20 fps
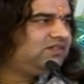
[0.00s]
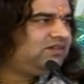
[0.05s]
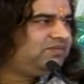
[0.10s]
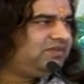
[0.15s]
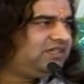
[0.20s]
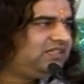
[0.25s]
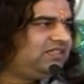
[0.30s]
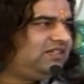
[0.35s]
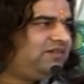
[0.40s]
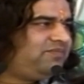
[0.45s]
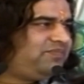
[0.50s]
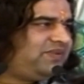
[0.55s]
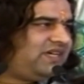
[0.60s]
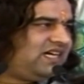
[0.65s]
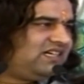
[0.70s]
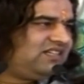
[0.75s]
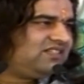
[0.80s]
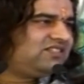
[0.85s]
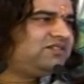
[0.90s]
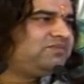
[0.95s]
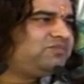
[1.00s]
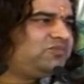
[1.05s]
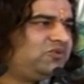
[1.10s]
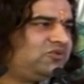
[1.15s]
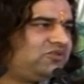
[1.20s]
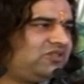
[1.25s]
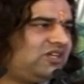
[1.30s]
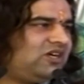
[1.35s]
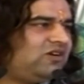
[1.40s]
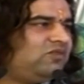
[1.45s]
और मैं कितने प्यार से
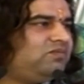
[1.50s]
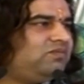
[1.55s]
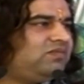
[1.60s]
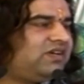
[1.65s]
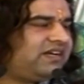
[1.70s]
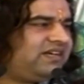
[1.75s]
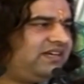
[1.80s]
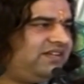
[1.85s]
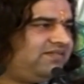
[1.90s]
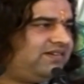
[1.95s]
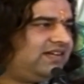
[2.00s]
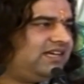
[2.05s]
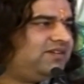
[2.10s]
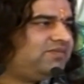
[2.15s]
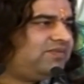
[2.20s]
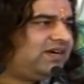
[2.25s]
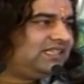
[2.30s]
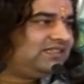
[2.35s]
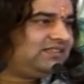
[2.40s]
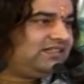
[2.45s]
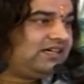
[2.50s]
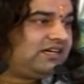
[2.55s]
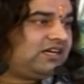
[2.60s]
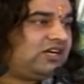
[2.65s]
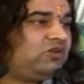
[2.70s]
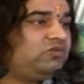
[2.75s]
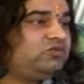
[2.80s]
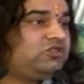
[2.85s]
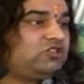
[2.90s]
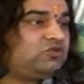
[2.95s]
पूछ रहा हूँ मरने वाली बात कर
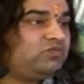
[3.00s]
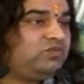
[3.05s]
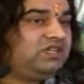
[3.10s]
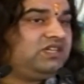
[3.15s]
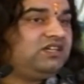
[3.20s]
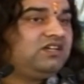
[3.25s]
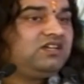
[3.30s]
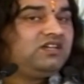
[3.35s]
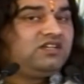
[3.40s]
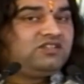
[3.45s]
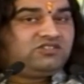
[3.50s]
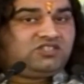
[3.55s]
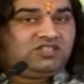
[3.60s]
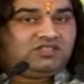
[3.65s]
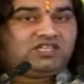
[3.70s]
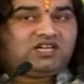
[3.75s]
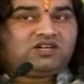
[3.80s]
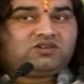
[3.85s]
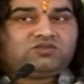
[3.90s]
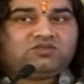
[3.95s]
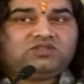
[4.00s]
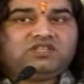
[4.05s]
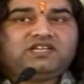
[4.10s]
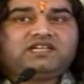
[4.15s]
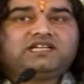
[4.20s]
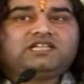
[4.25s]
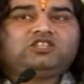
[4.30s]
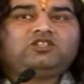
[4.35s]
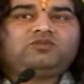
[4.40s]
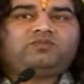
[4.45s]
रहा हूँ जिसमें चिता को
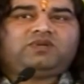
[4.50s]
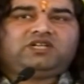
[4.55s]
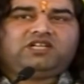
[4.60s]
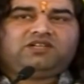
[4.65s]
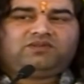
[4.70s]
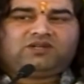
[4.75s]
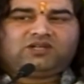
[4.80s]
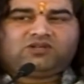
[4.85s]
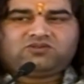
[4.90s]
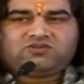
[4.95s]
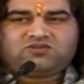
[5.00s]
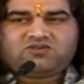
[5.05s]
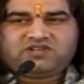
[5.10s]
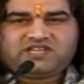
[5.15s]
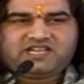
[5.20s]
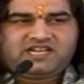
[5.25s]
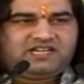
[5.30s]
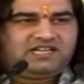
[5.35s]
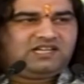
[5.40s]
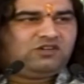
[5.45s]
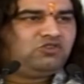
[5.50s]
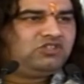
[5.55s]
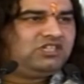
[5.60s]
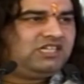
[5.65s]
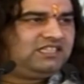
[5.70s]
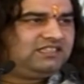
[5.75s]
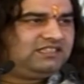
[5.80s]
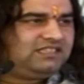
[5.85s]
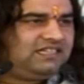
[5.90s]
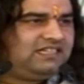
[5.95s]
देख के तो बड़े बड़ों को ज्ञान हो
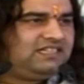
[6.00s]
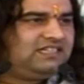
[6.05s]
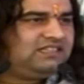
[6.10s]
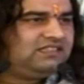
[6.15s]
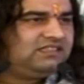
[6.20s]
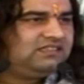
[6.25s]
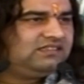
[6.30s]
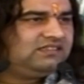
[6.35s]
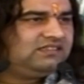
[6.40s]
जाता है